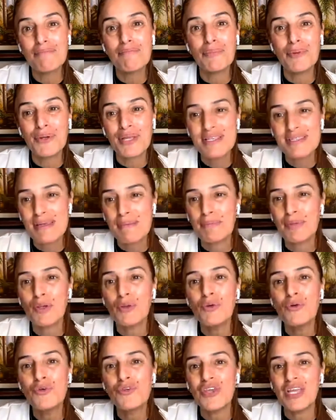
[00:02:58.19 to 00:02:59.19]
porque se
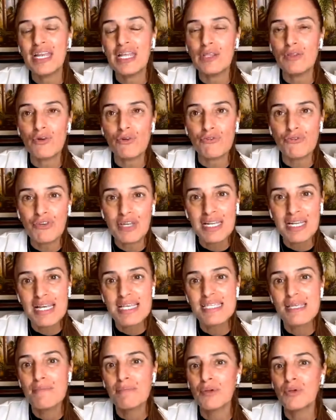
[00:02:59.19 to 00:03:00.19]
producen
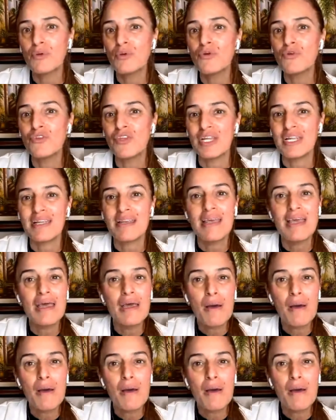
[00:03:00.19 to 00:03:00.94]
endorfinas, se producen